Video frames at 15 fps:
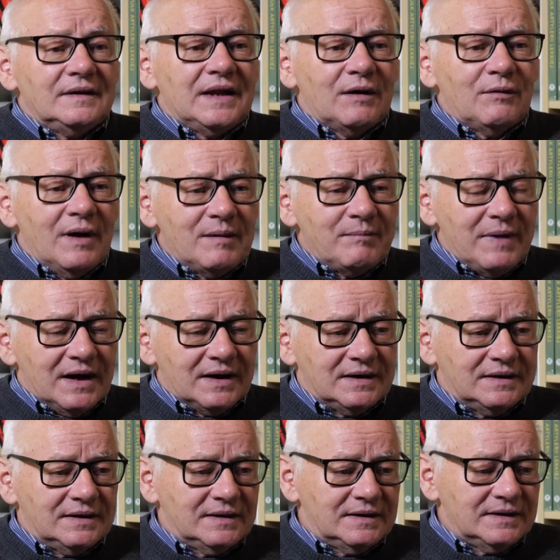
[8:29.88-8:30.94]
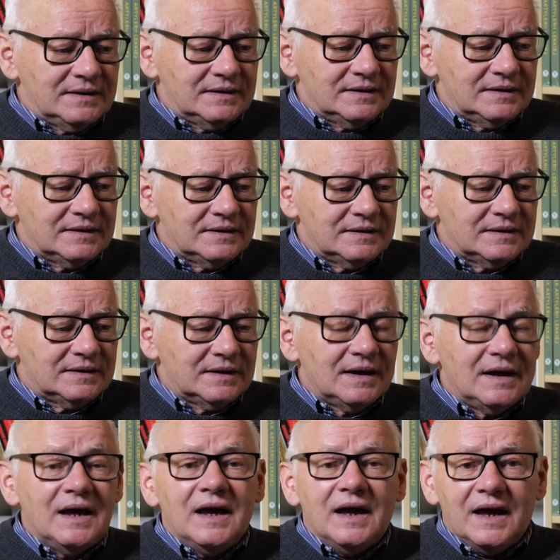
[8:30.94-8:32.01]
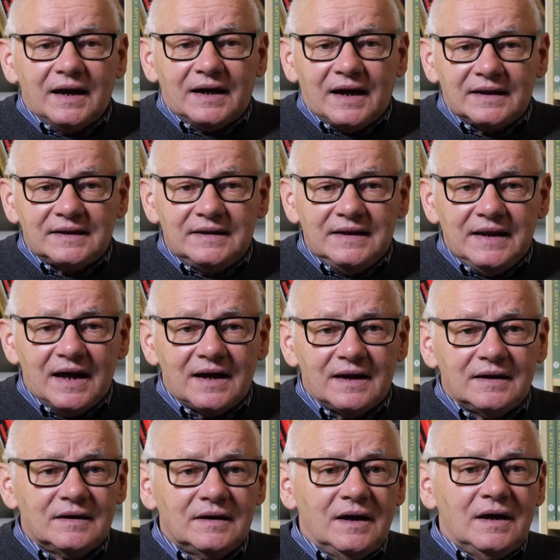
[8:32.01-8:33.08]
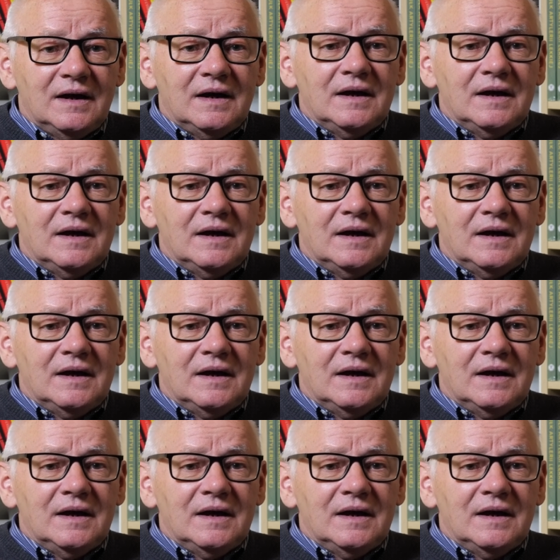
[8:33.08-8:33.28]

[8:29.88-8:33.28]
na łamach Echa Dnia